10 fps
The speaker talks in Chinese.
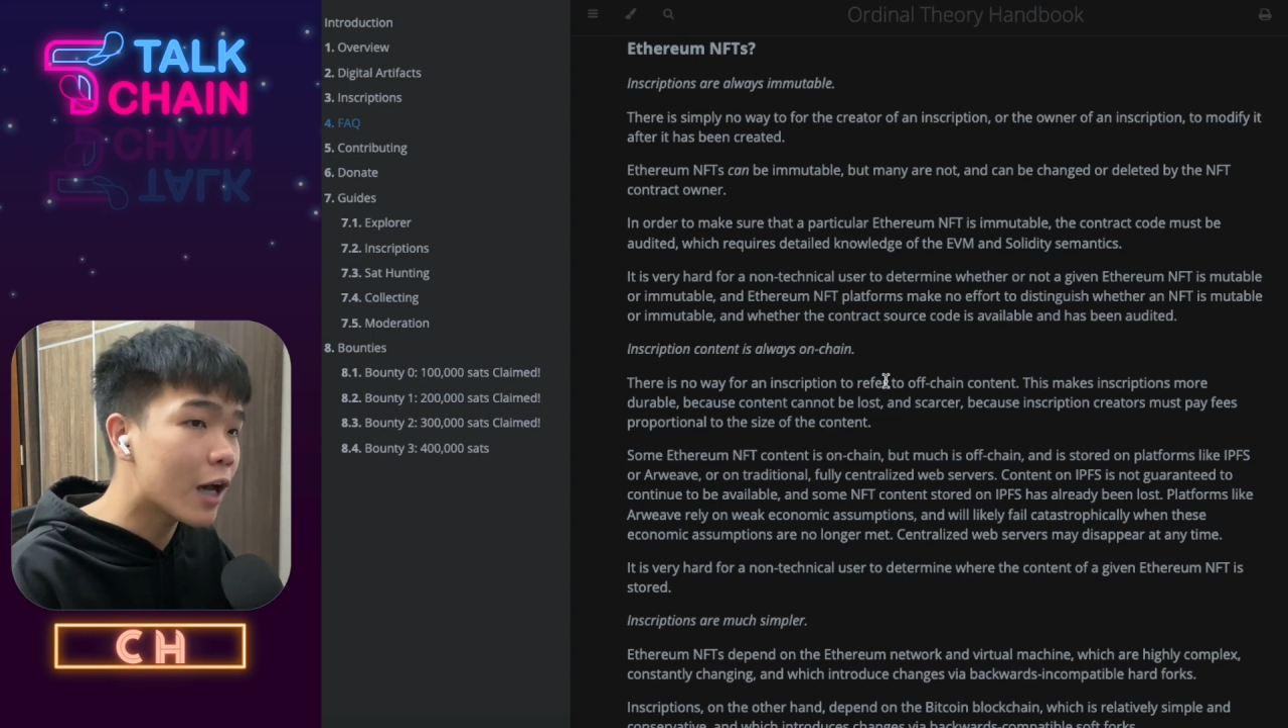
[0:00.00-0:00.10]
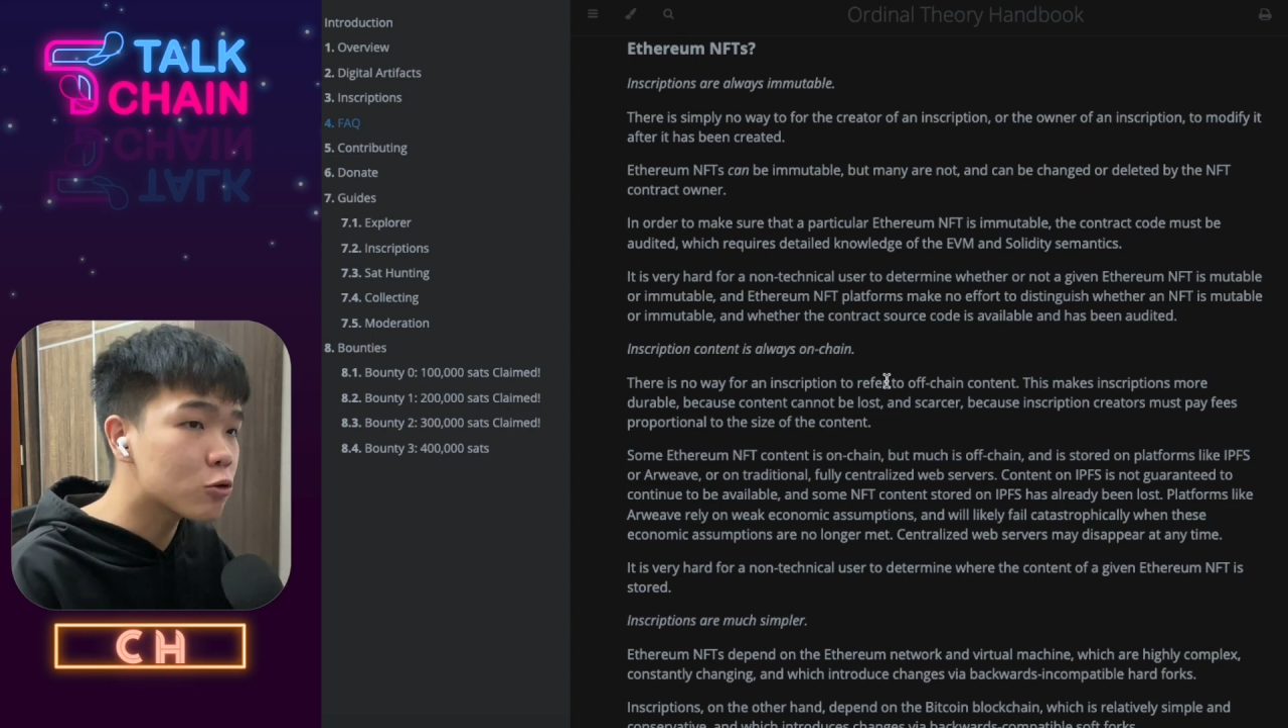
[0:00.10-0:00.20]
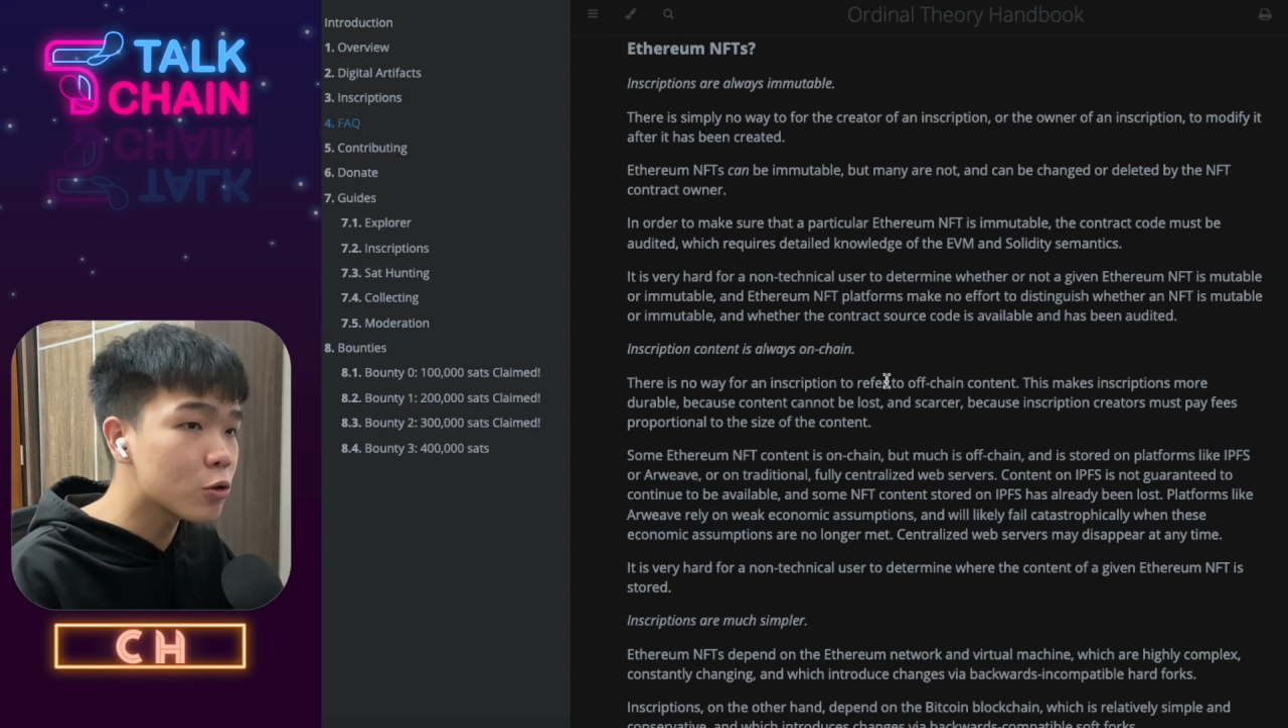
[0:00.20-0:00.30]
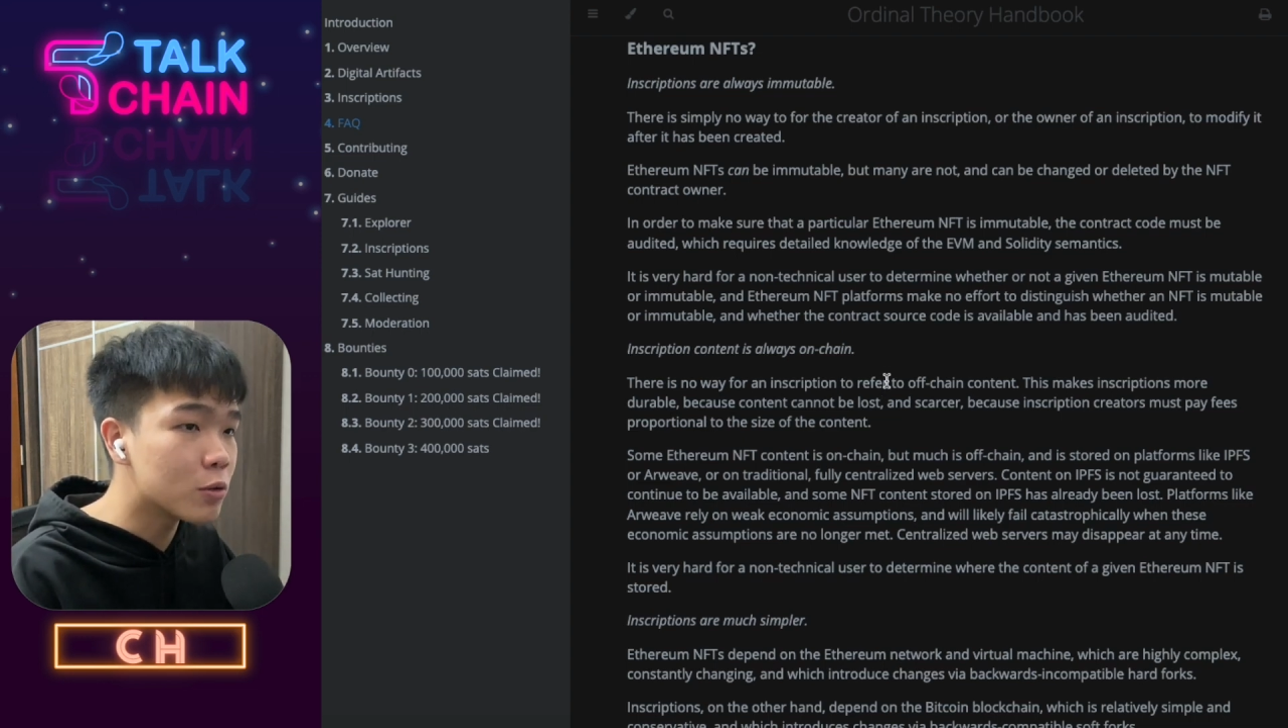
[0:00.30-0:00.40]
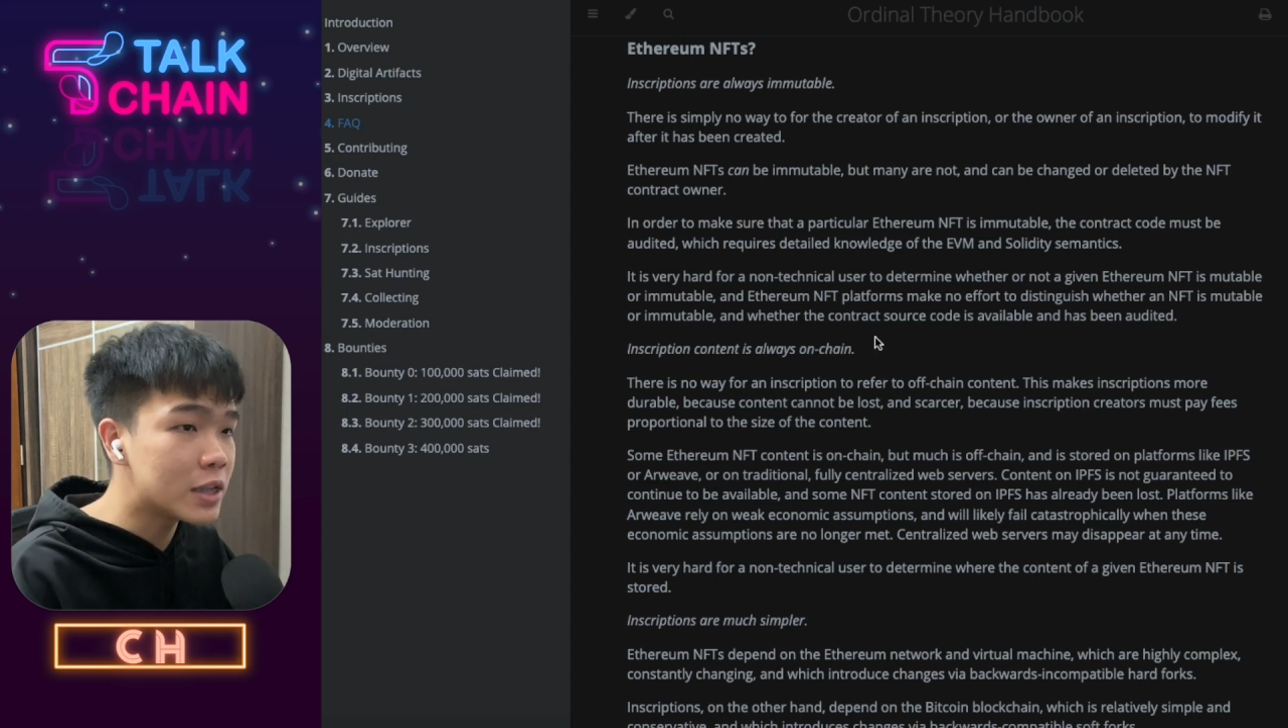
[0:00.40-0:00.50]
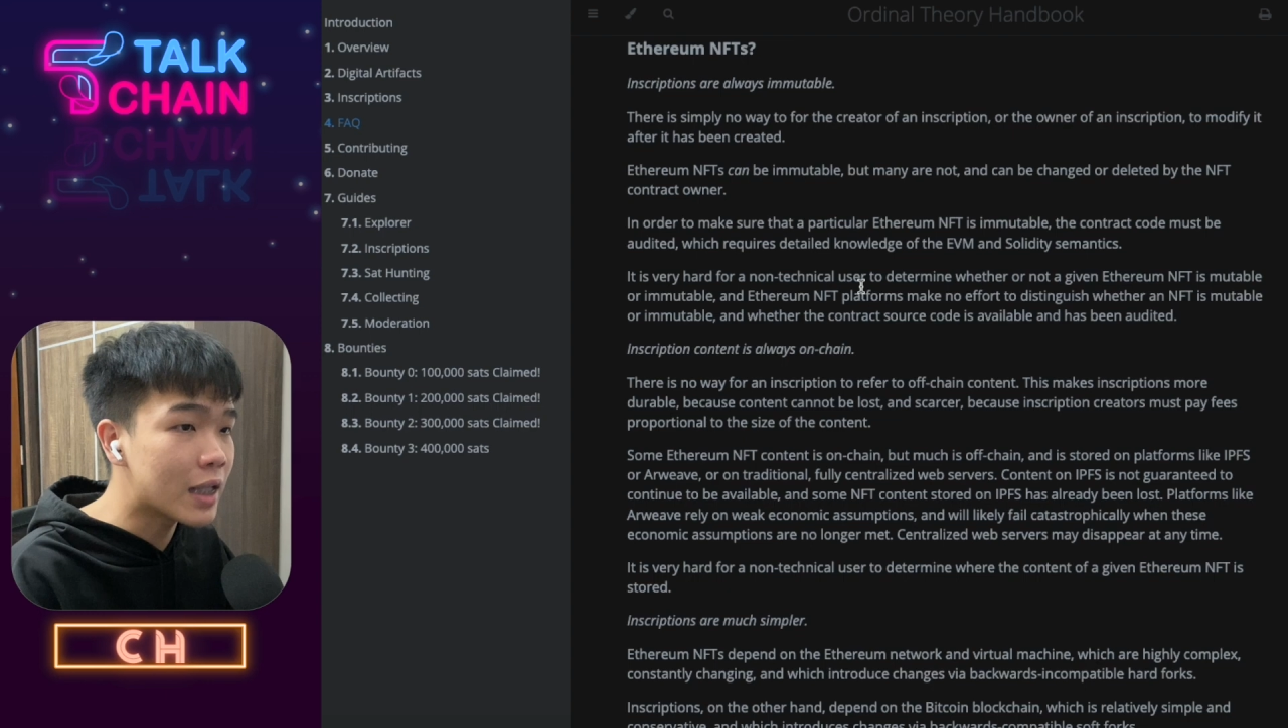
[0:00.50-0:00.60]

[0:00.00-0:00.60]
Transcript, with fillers: 有所有其